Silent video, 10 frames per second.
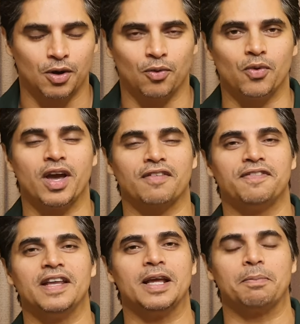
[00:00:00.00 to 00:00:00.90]
वी आर
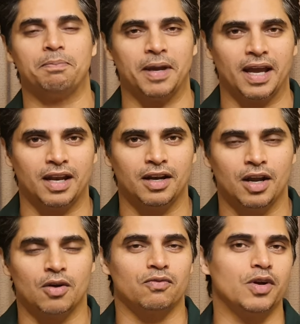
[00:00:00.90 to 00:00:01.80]
फीलिंग पेन
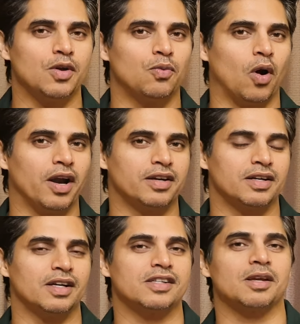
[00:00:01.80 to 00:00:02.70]
वी वॉन्ट
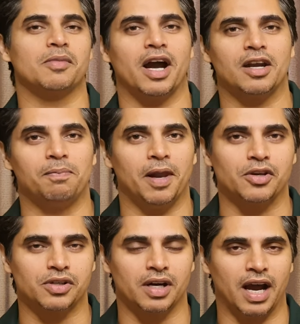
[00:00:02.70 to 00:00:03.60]
सम काइंड ऑफ
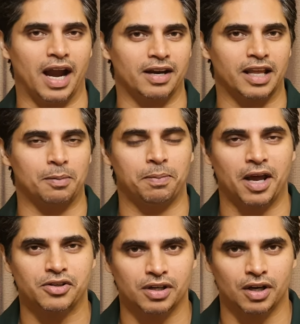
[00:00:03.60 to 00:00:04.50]
प्लेजर एंड दैट
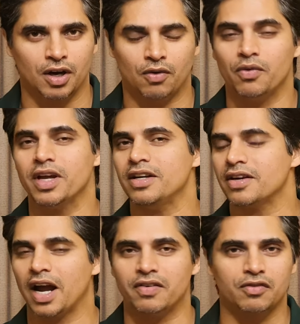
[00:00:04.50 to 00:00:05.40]
प्लेजर वी आर
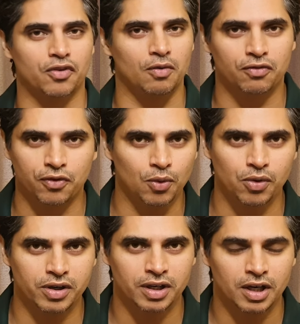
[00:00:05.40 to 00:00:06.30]
डिराइविंग फ्रॉम
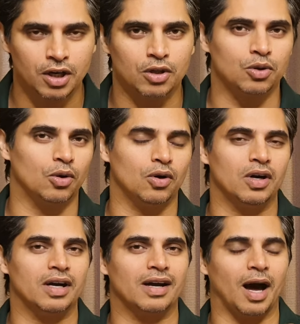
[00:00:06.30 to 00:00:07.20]
फूड तो
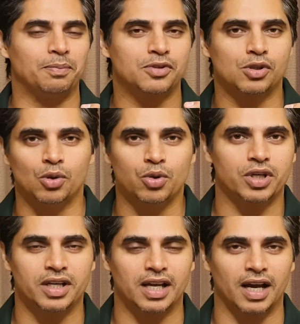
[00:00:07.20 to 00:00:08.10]
अब
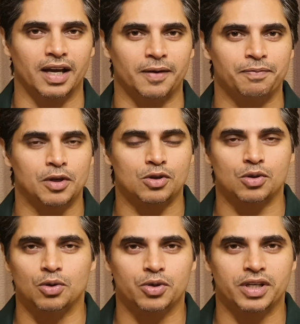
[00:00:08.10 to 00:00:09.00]
सोल्यूशन क्या है
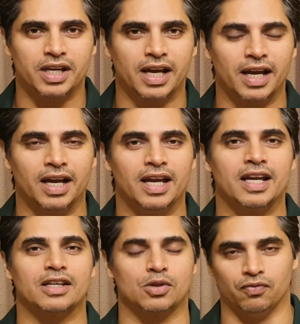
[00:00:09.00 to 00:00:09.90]
सोल्यूशन ये है
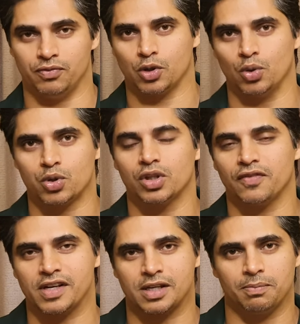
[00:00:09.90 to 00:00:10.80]
सोल्यूशन तो
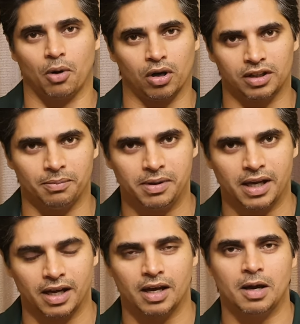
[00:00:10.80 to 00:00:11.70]
वैसे बहुत लंबी है